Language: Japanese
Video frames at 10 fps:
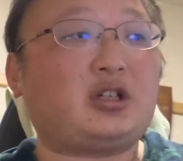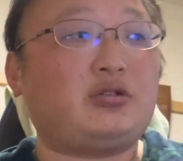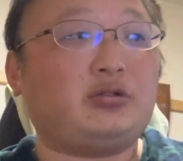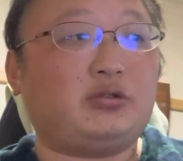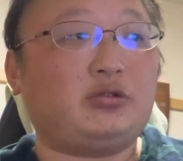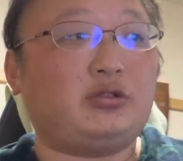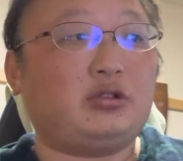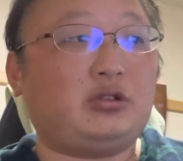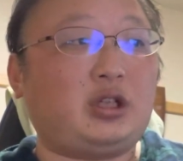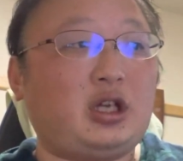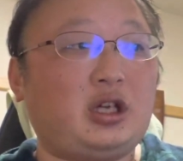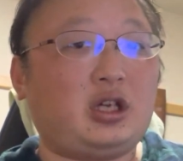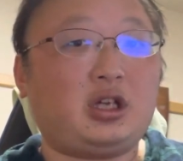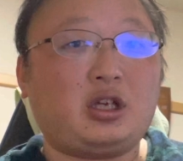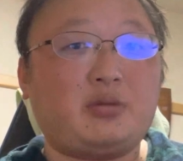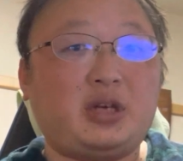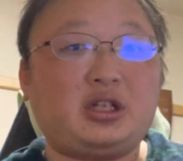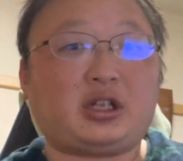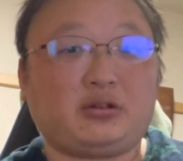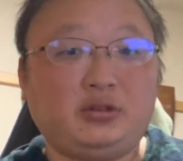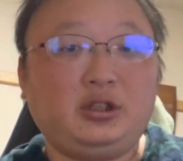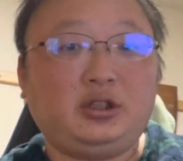級で、えー、メンタル、